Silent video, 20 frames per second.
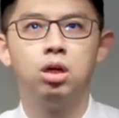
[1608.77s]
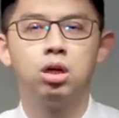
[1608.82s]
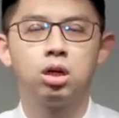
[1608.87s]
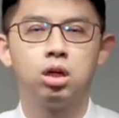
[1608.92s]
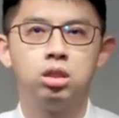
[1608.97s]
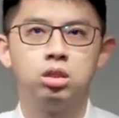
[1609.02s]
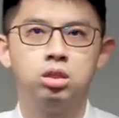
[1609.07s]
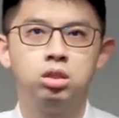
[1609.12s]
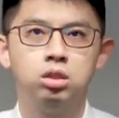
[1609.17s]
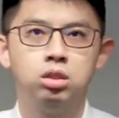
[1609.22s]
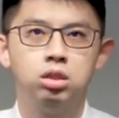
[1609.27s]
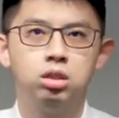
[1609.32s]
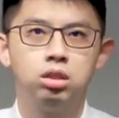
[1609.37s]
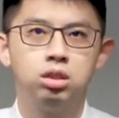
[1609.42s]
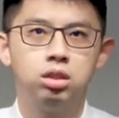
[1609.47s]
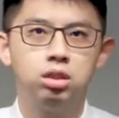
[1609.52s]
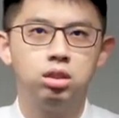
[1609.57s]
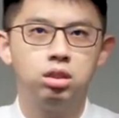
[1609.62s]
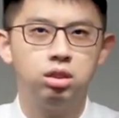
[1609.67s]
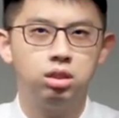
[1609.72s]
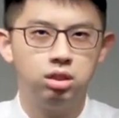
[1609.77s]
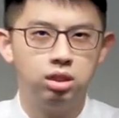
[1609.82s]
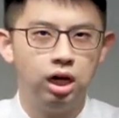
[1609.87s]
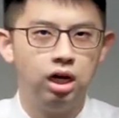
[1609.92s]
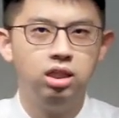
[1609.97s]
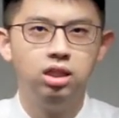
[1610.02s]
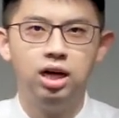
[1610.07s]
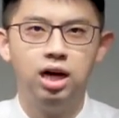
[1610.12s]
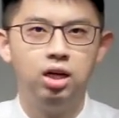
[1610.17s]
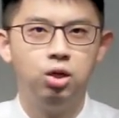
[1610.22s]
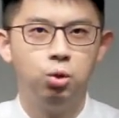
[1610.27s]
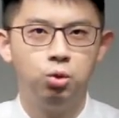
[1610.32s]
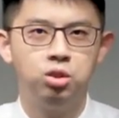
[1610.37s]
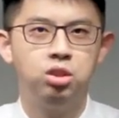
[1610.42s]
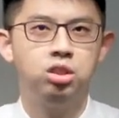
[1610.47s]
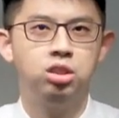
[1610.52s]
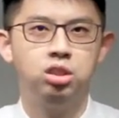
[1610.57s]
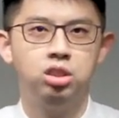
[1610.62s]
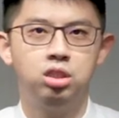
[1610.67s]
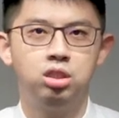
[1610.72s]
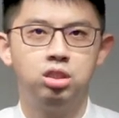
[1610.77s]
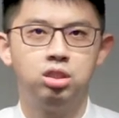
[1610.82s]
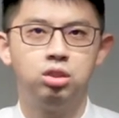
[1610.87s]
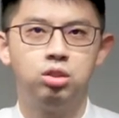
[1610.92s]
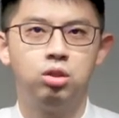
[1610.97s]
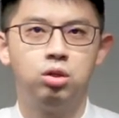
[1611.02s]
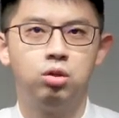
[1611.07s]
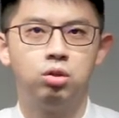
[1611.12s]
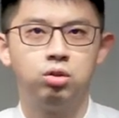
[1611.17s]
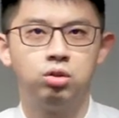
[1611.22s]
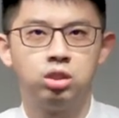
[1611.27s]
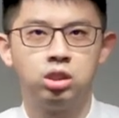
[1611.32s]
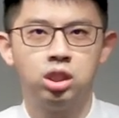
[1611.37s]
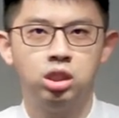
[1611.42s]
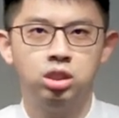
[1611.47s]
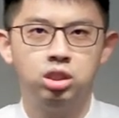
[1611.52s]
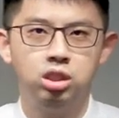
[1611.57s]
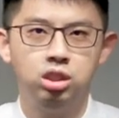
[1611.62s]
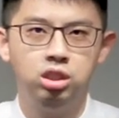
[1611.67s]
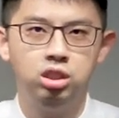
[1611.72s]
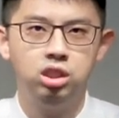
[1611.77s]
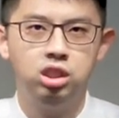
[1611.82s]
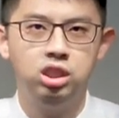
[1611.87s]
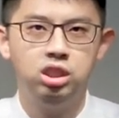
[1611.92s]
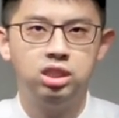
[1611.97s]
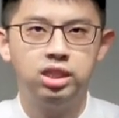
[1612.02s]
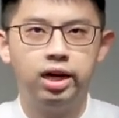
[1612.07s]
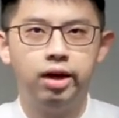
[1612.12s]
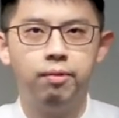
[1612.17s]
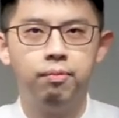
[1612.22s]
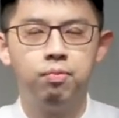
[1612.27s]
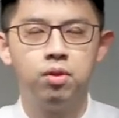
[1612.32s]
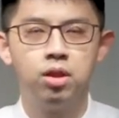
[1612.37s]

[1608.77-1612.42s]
可是当他有这些的时候，圣经记载，